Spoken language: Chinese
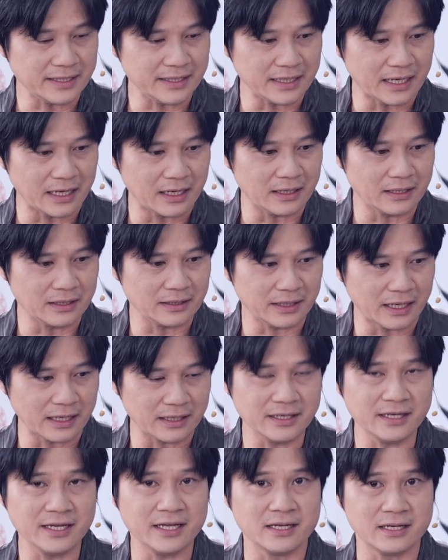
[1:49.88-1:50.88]
啊来
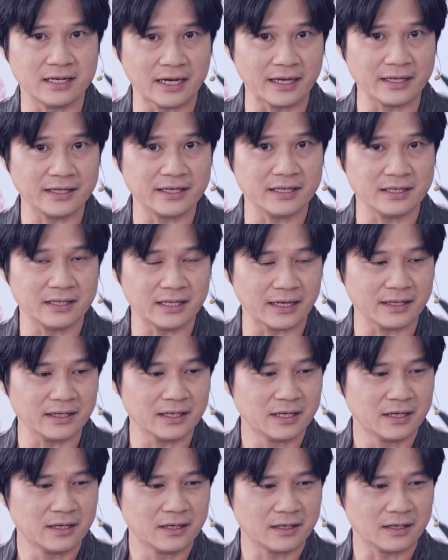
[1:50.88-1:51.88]
念来来
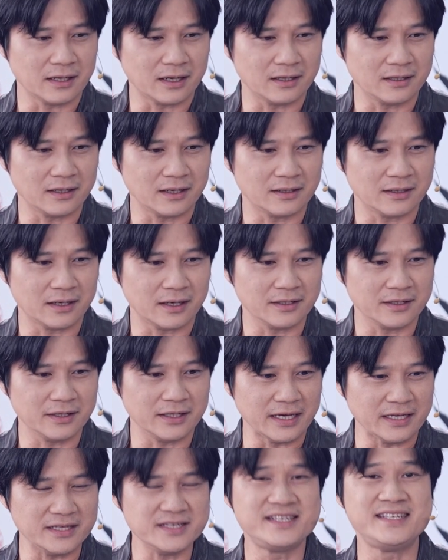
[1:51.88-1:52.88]
来来来
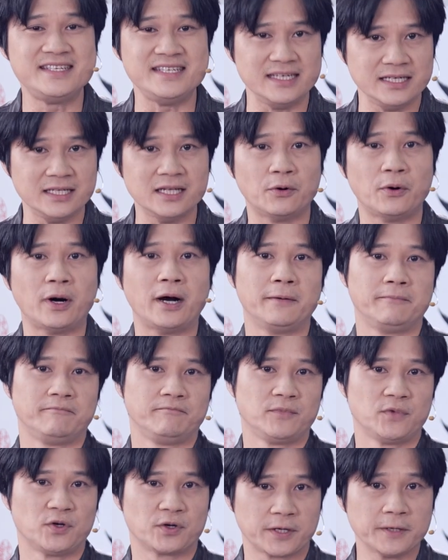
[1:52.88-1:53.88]
研习的话
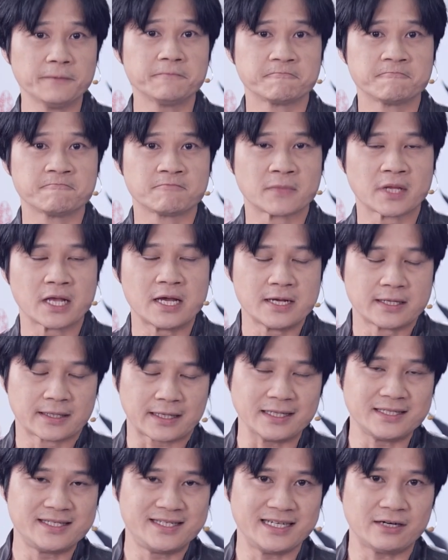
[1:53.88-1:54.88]
，OK，
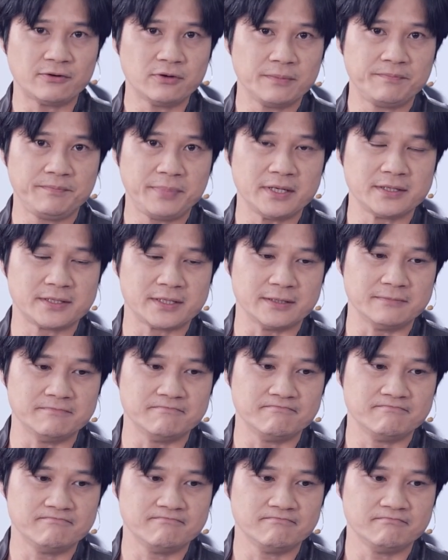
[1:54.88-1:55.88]
它将会变成
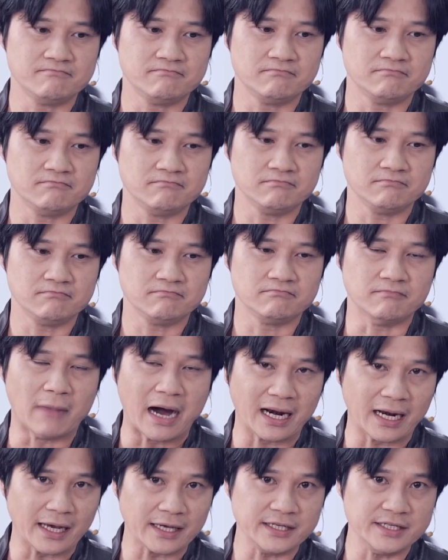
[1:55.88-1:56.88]

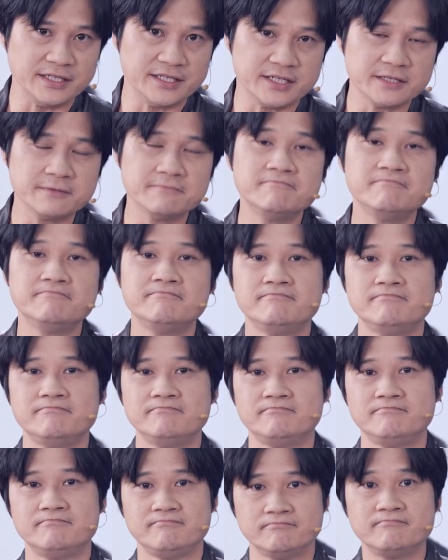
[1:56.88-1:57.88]
马来易经。
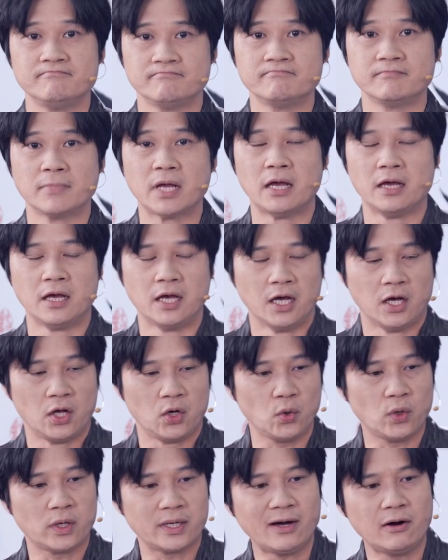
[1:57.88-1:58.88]

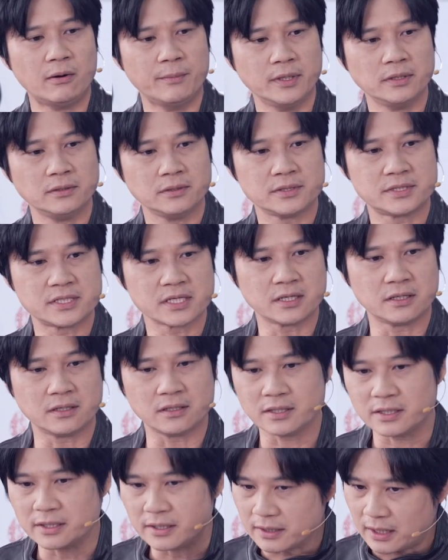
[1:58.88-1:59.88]
如果让我们这
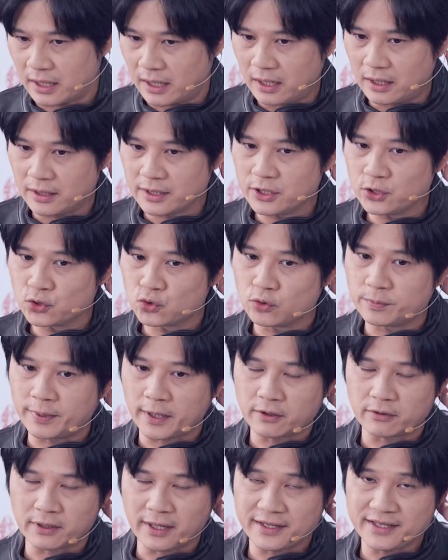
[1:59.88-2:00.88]
个呃印度朋
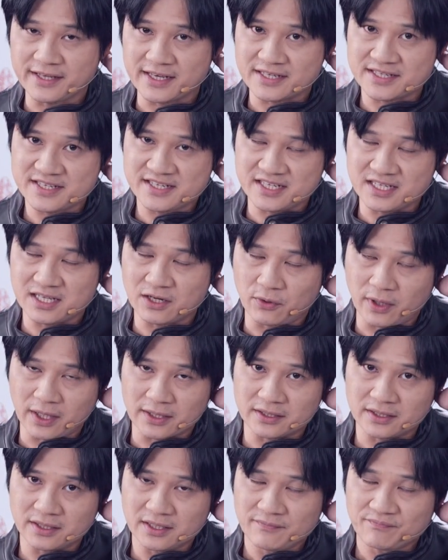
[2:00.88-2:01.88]
友来研习的话
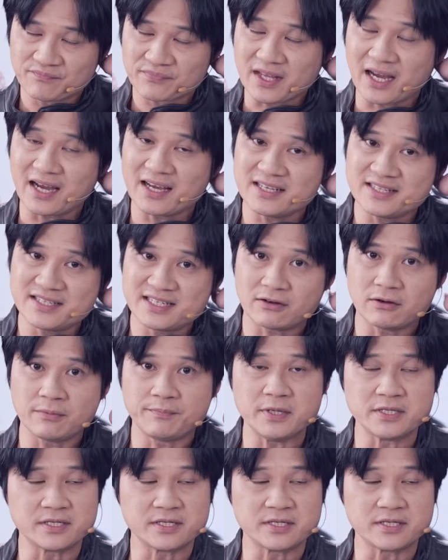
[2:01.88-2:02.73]
呢，它也将会变